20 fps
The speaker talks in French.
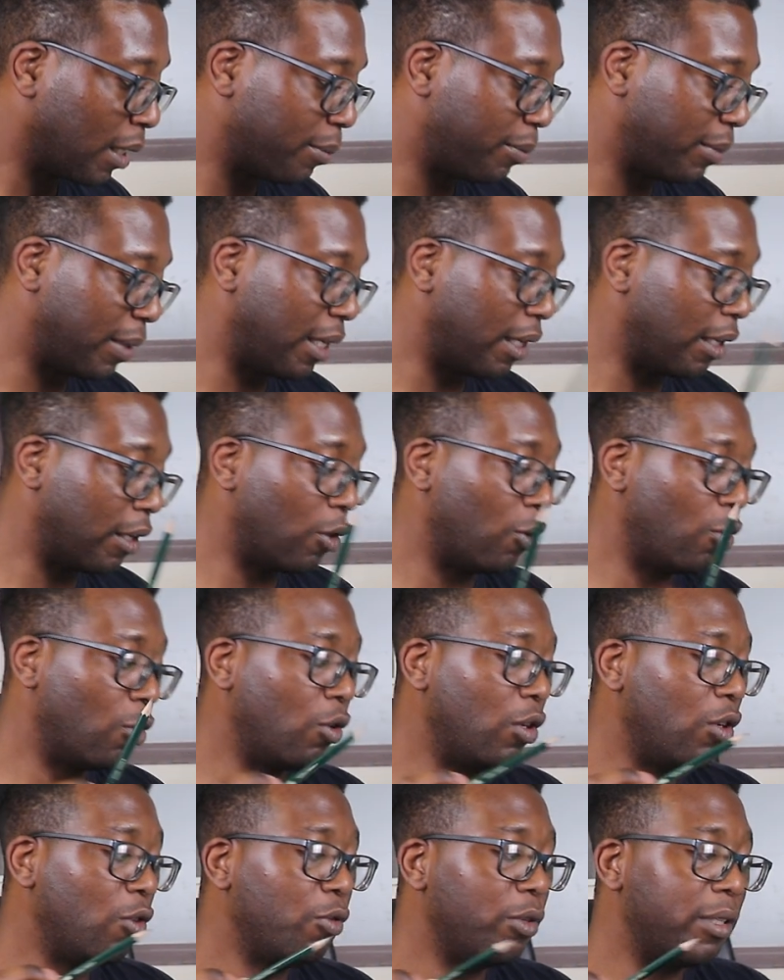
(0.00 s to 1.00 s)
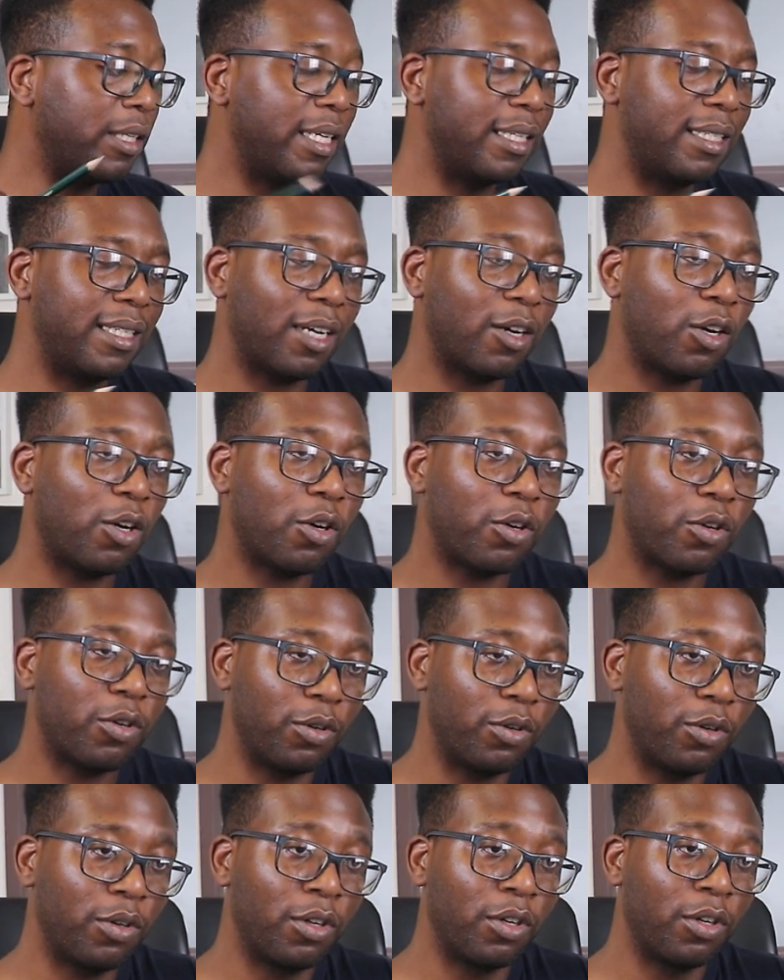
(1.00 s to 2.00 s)
Mais l'une des erreurs
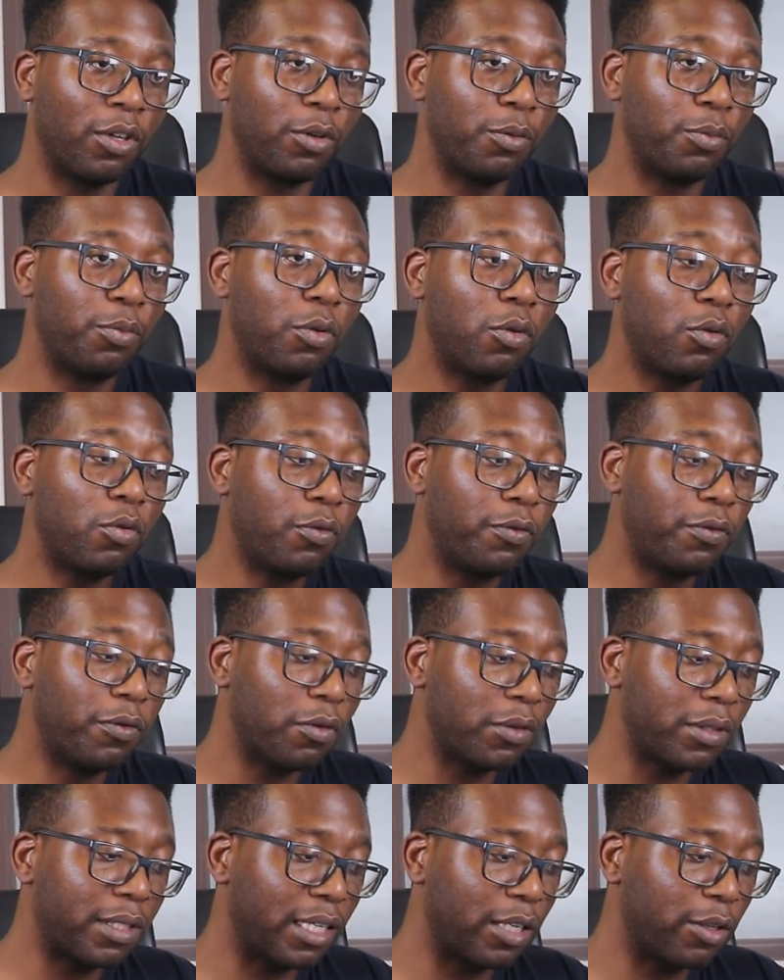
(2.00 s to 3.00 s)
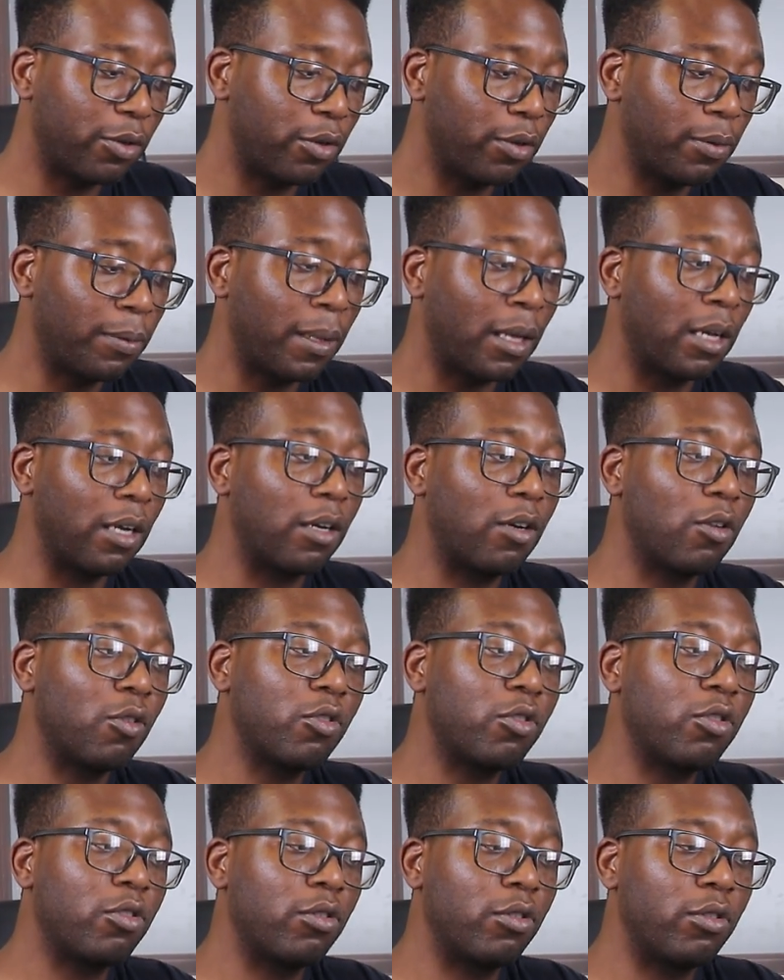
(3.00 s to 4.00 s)
que beaucoup font, c'est que
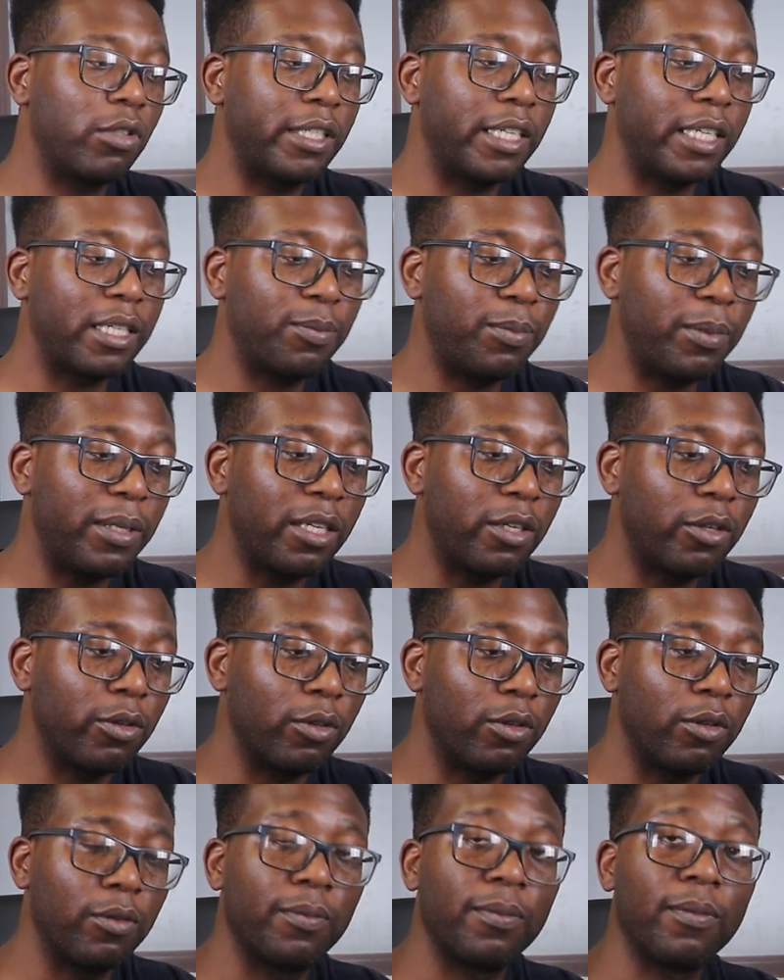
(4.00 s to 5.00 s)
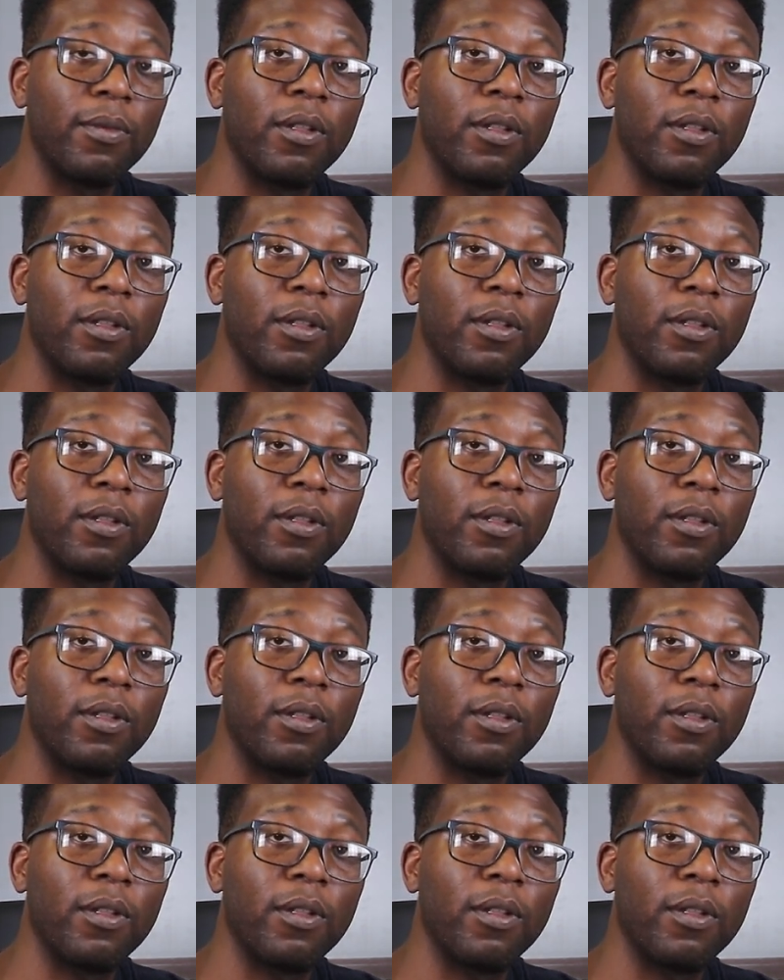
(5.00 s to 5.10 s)
quand j'explique que